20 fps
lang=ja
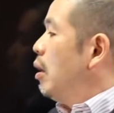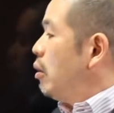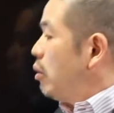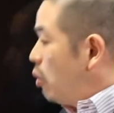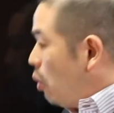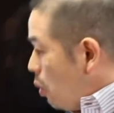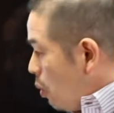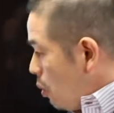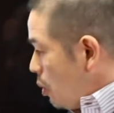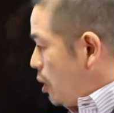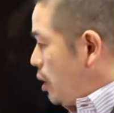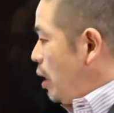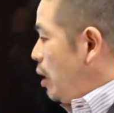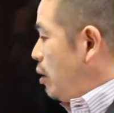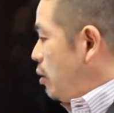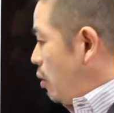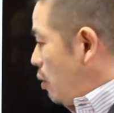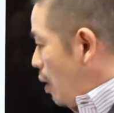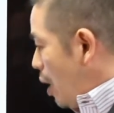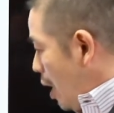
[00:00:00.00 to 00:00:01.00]
どうした
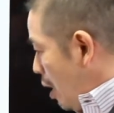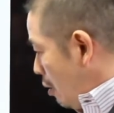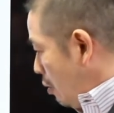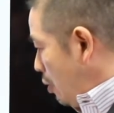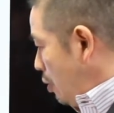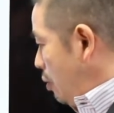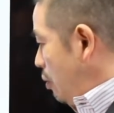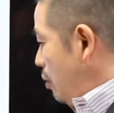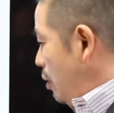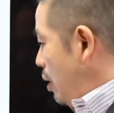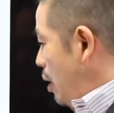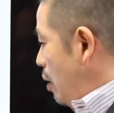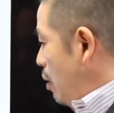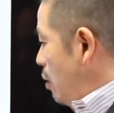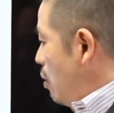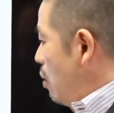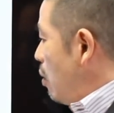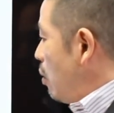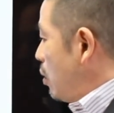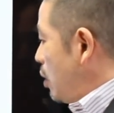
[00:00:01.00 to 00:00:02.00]
らその悪循
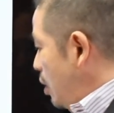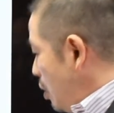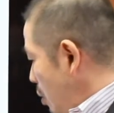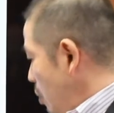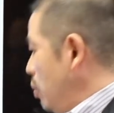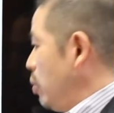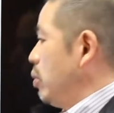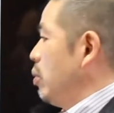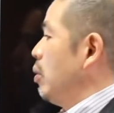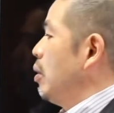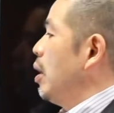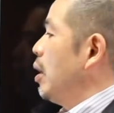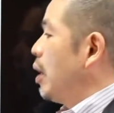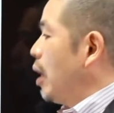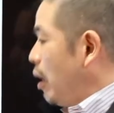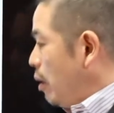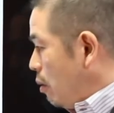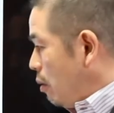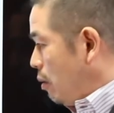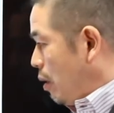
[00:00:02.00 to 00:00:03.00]
環を切ることが
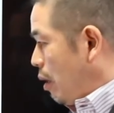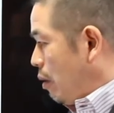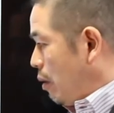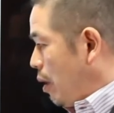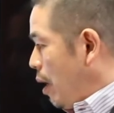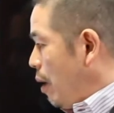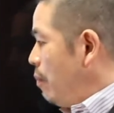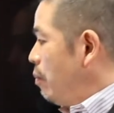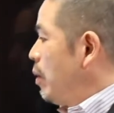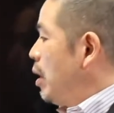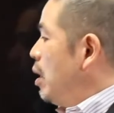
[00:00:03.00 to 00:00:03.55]
可能なのか